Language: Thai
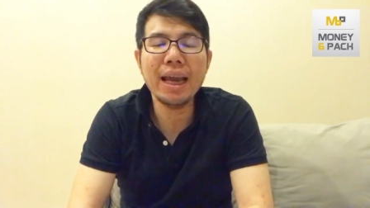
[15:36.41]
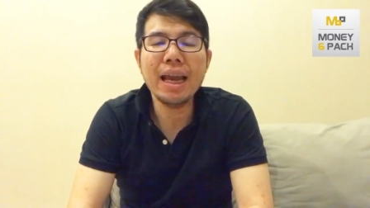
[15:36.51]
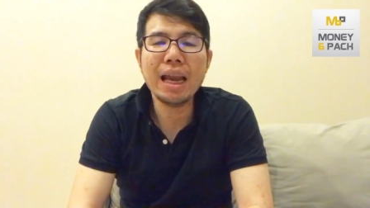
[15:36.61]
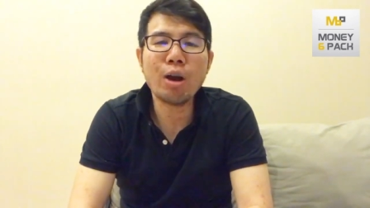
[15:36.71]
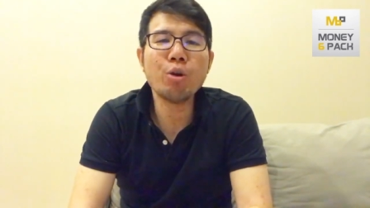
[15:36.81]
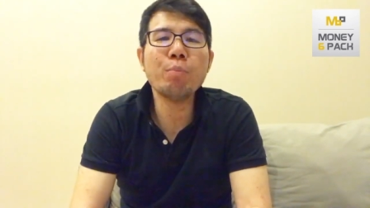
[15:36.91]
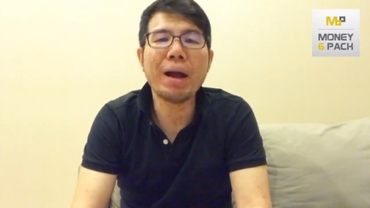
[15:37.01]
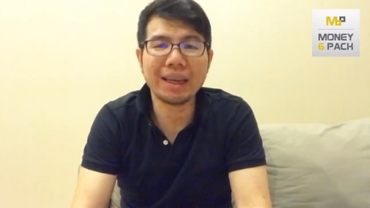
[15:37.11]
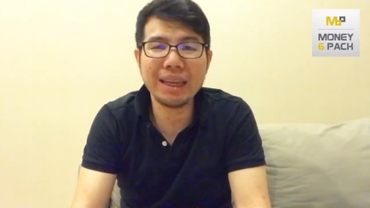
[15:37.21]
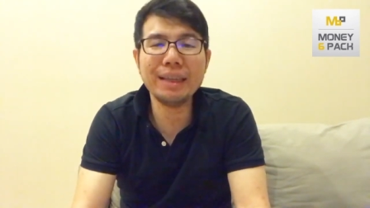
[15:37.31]
แล้วก็ดูบัต
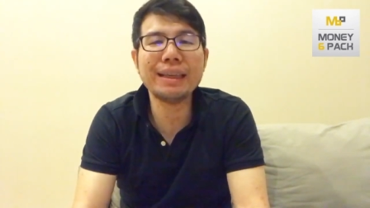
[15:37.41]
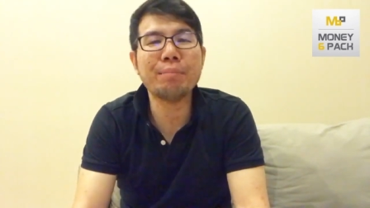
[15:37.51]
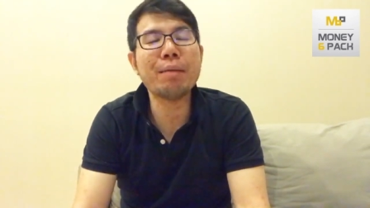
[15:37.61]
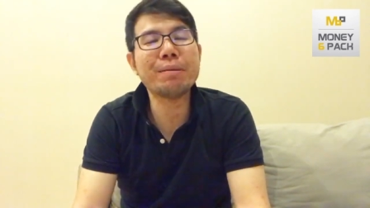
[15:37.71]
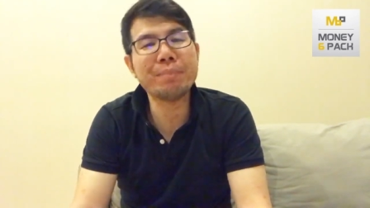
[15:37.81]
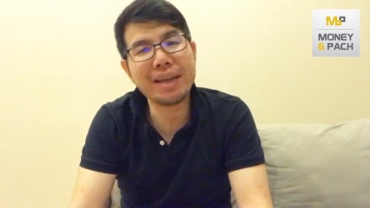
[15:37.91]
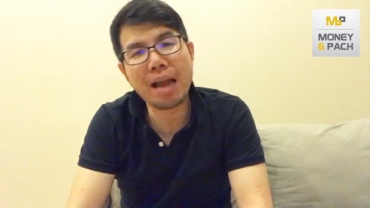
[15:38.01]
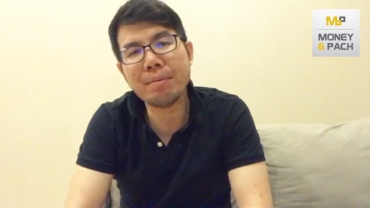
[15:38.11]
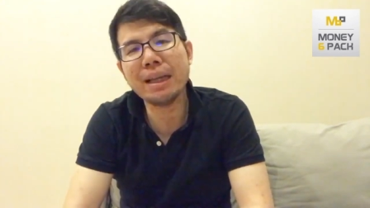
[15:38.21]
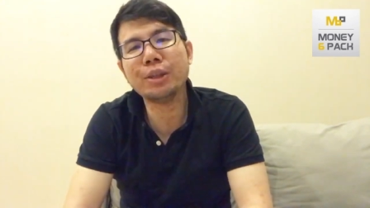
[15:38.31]
รที่สามารถเป็นไปได้
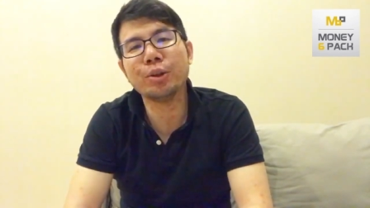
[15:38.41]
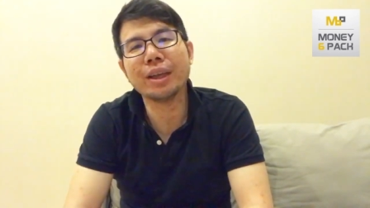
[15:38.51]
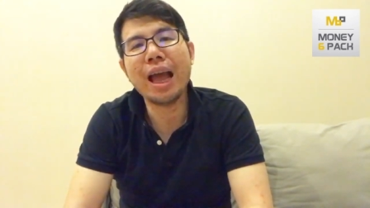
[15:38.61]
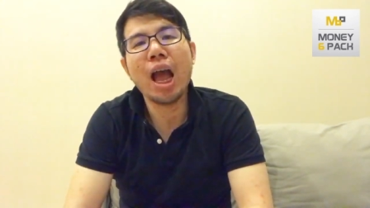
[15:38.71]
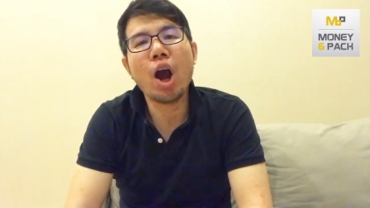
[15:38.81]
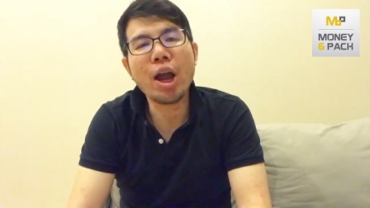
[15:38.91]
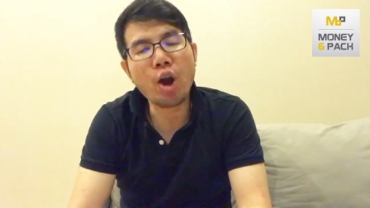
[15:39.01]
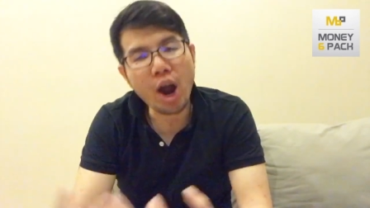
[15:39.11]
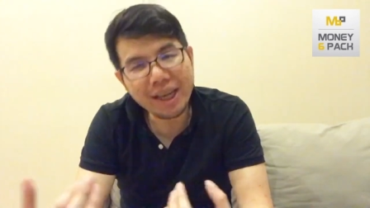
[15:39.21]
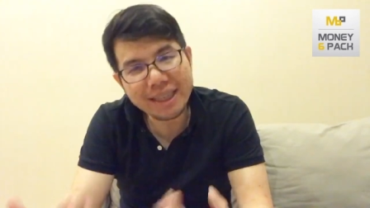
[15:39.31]
มากที่สุดค่
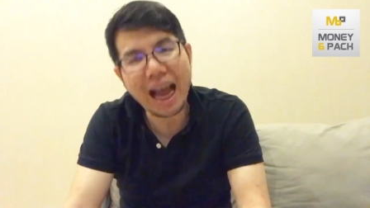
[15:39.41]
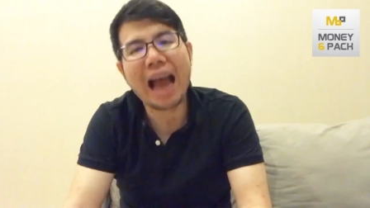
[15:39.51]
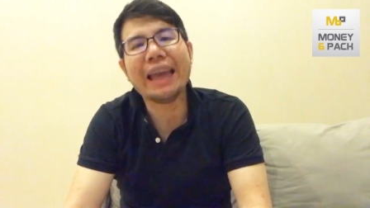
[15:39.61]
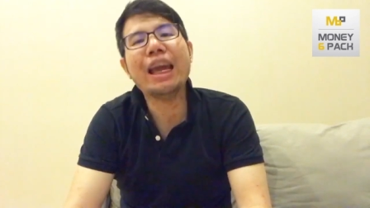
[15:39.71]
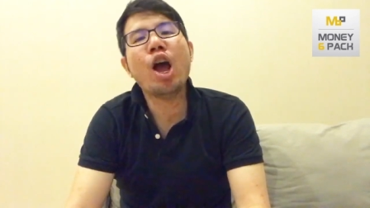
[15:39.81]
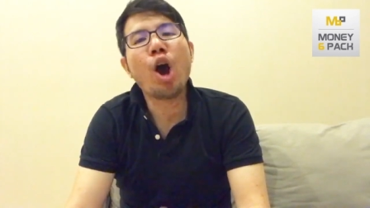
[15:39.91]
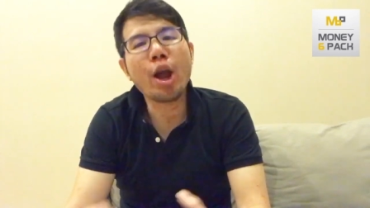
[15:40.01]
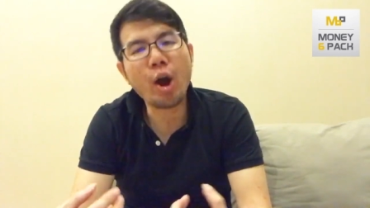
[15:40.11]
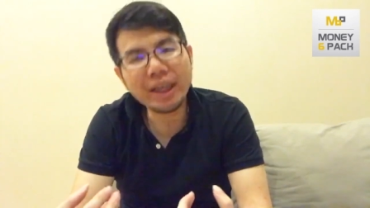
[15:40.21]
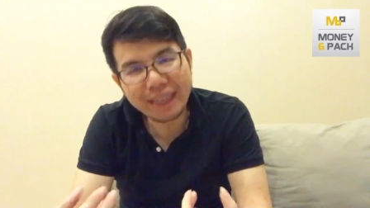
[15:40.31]
อยๆจ่ายค่
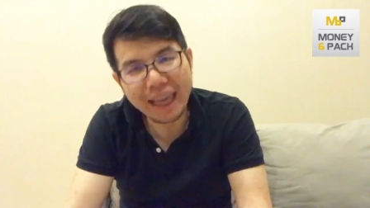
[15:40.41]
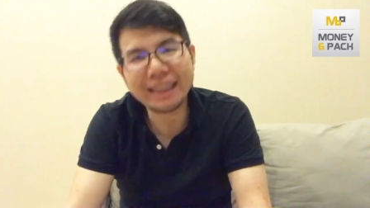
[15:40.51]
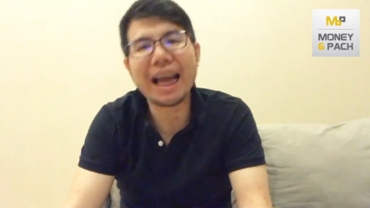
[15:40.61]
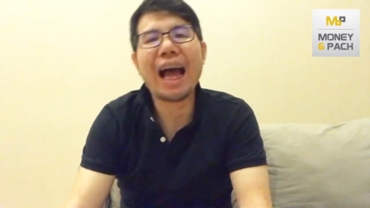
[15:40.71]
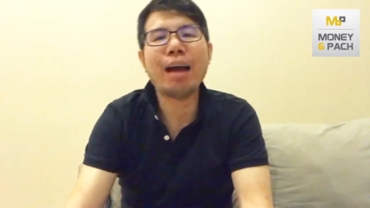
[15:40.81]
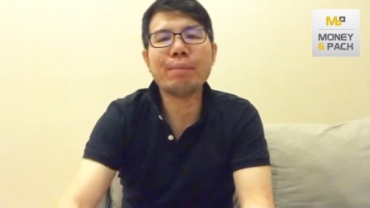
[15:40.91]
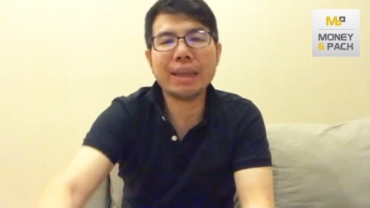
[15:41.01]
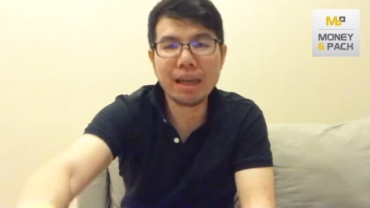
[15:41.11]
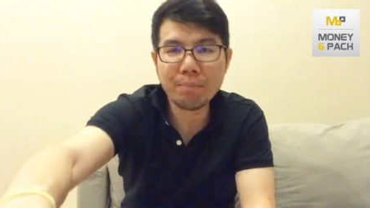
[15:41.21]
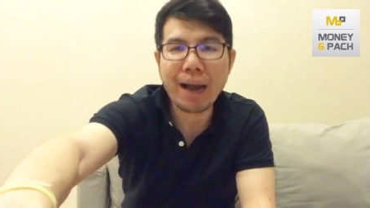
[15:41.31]
อยๆเจรจาไปที
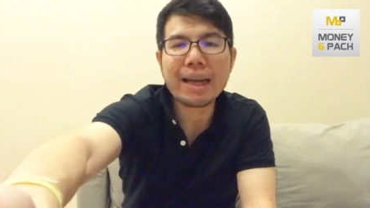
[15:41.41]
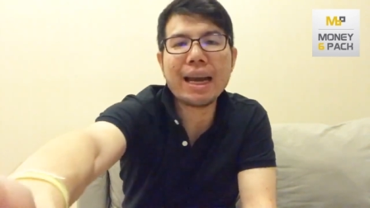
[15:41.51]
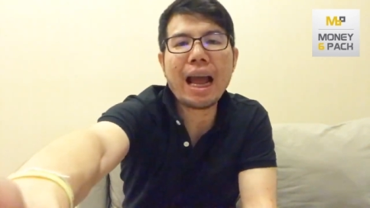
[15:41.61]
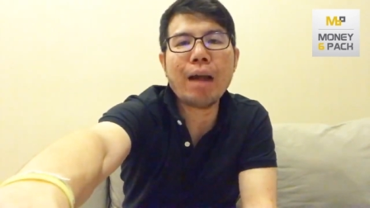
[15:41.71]
ละบัตรนะครับ